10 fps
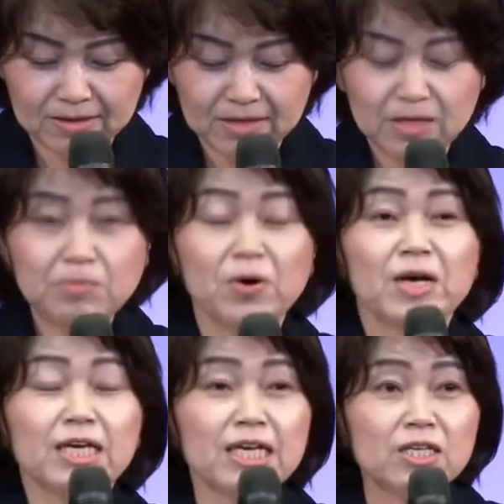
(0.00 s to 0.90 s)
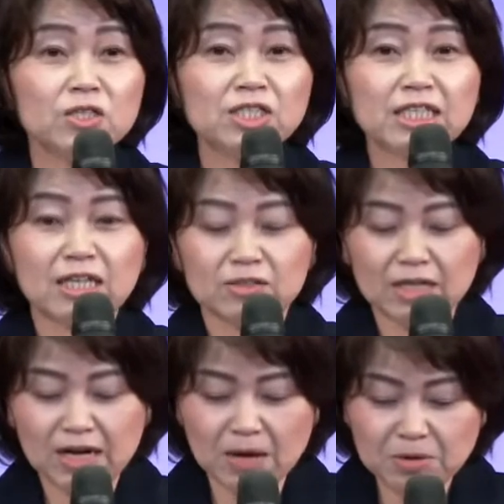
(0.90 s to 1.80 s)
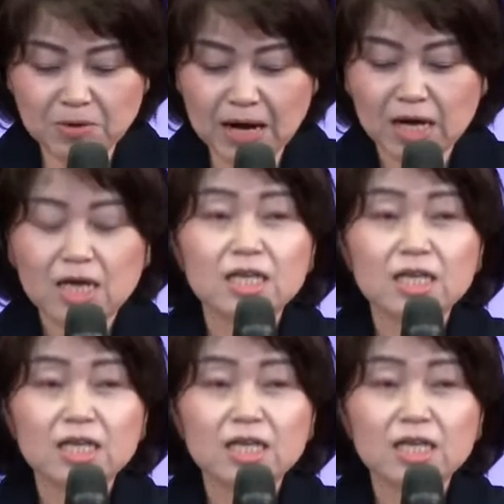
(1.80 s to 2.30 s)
でも、いるんじゃなくて、神は